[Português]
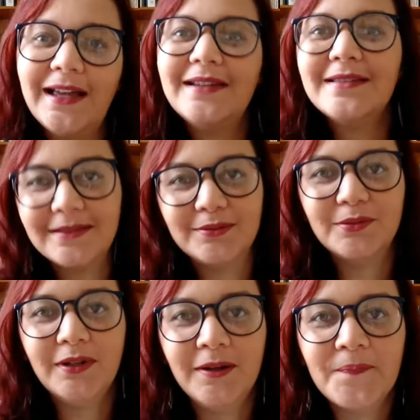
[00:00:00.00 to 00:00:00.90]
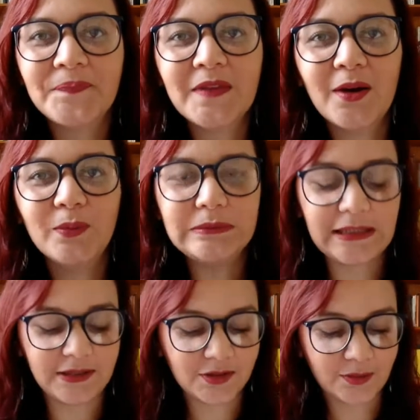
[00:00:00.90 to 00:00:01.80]
analisando um
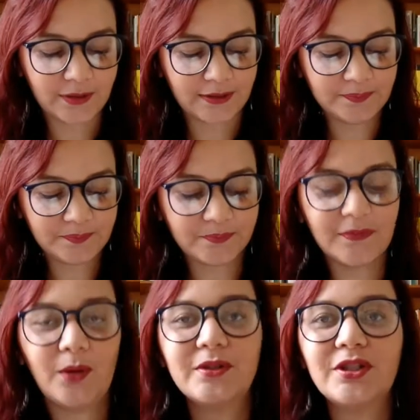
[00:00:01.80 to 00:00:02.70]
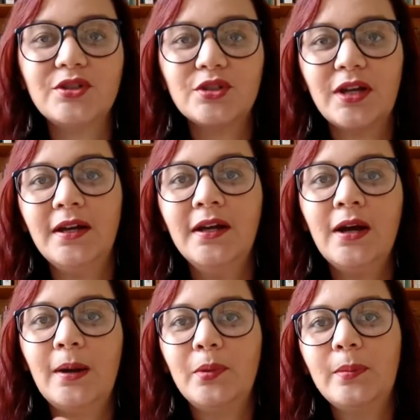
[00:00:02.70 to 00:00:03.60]
texto, né? Então a gente já.
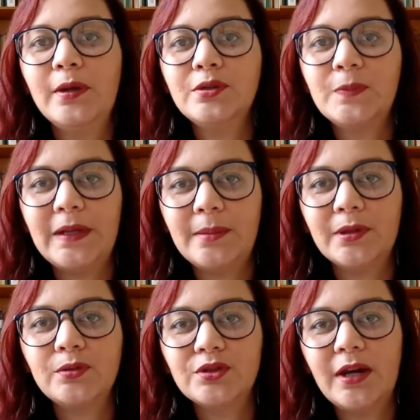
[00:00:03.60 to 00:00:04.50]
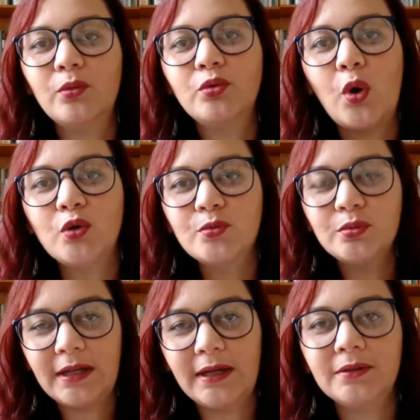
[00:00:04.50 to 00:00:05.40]
O primeiro espelhamento já é o nosso
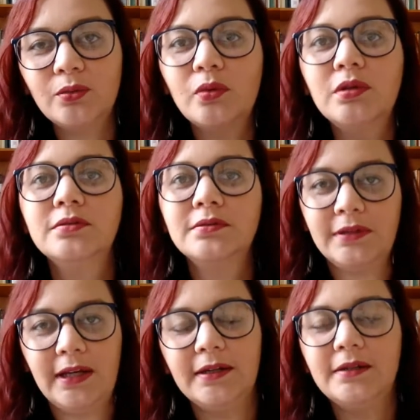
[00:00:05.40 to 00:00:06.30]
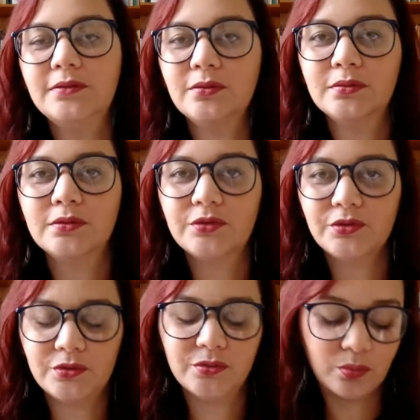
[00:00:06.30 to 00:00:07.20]
com o narrador, né? Do,
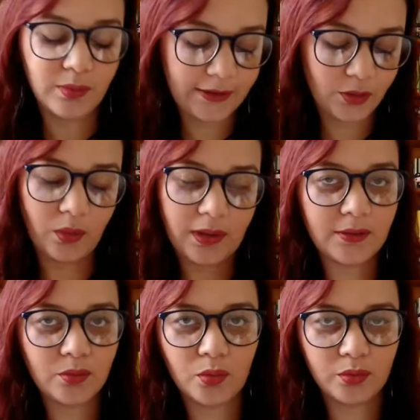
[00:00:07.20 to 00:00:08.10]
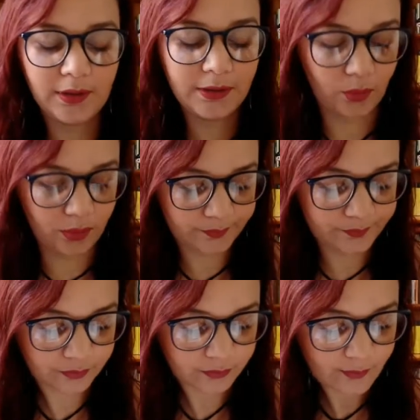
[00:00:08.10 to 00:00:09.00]
do, um leitor lendo o outro leitor.
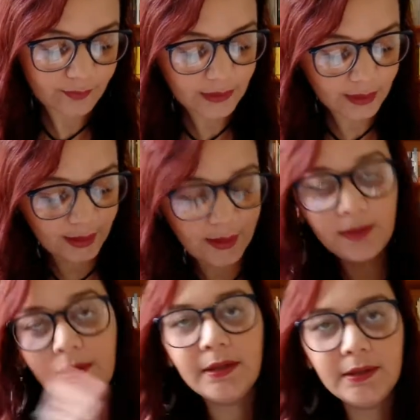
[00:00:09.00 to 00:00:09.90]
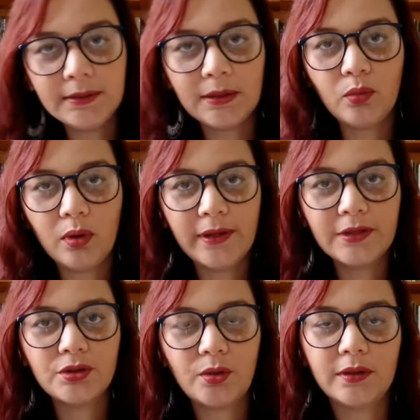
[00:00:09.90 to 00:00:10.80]
E aí, então, qual é
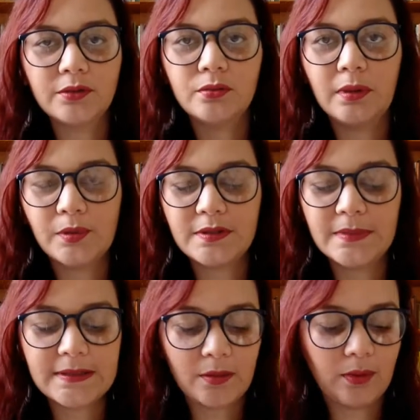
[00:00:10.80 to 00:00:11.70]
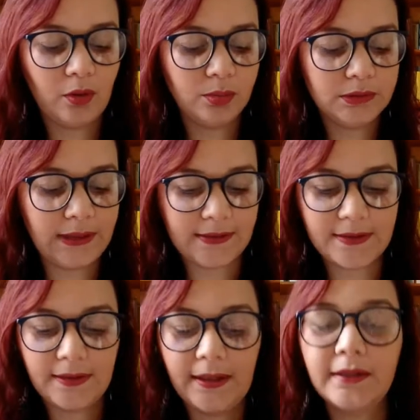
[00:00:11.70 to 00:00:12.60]
a história do Aproximação ao
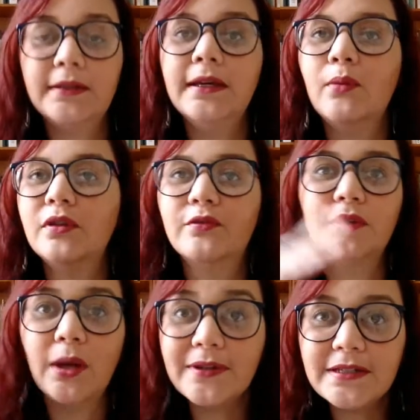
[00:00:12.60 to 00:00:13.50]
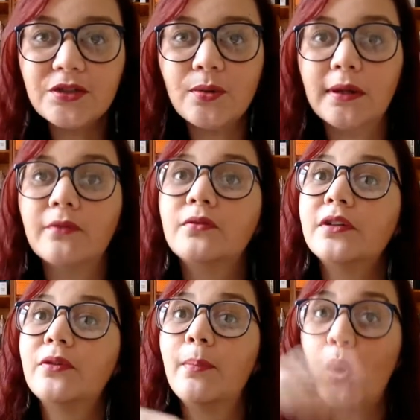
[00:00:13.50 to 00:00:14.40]
Mutassi, né? Que é um livro que não existe, é um
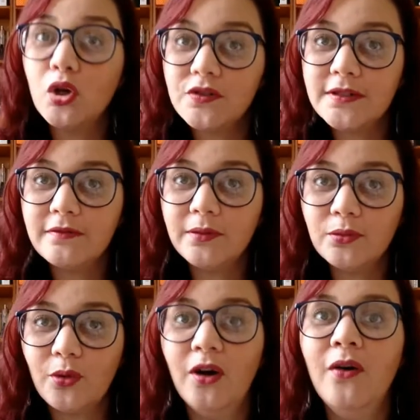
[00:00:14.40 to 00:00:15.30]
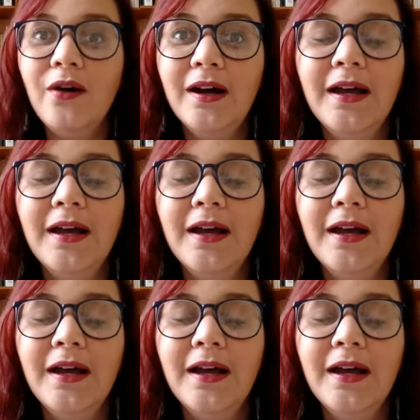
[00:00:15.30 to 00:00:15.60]
livro que Borges inventou,